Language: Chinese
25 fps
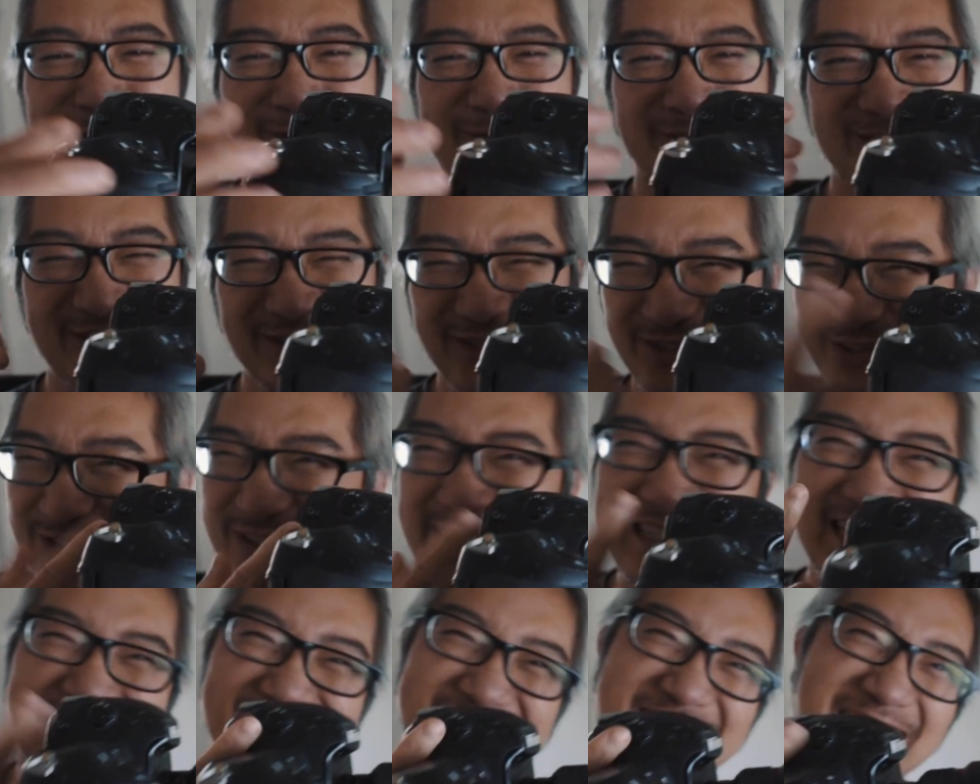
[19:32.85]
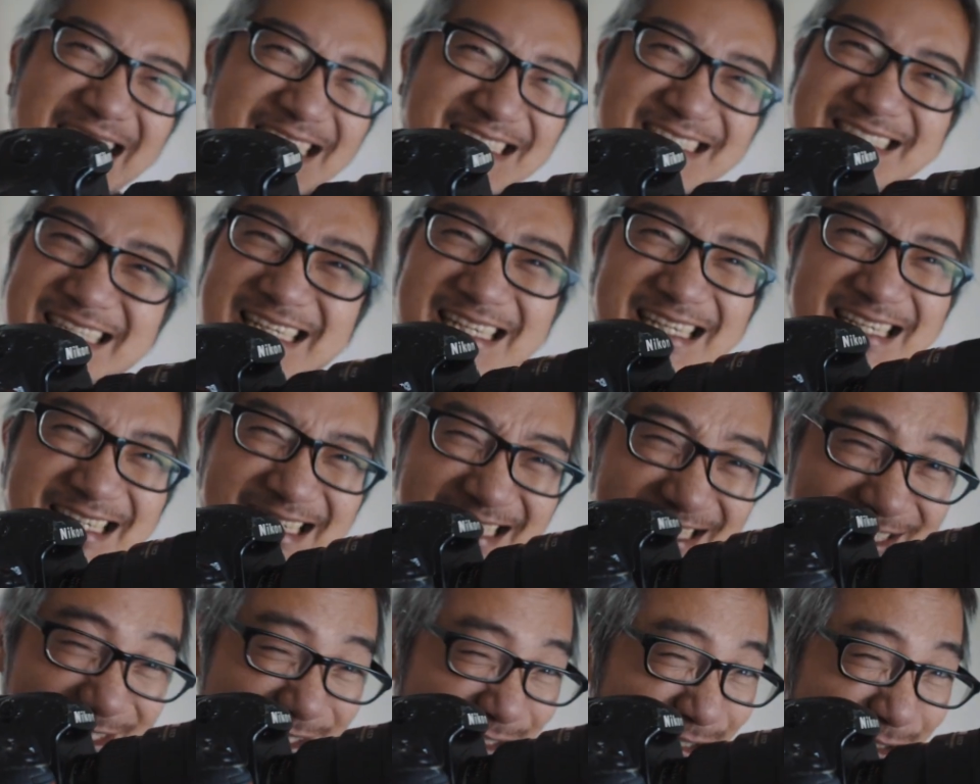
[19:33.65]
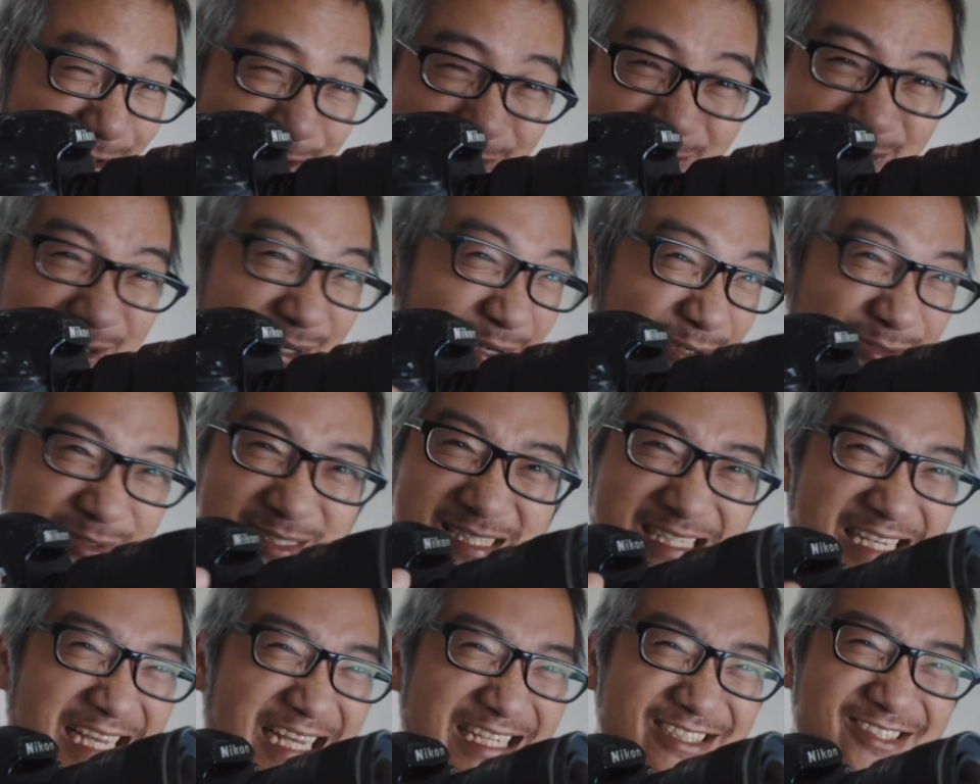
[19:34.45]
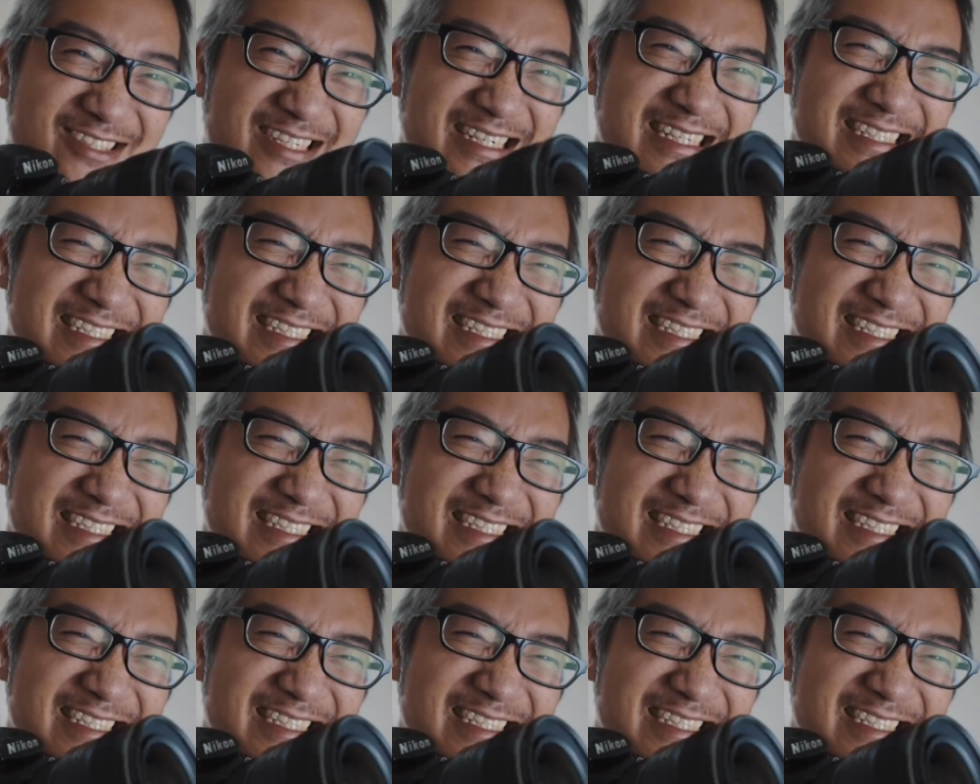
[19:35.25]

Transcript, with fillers: 我去对它产生了很浓厚的感觉，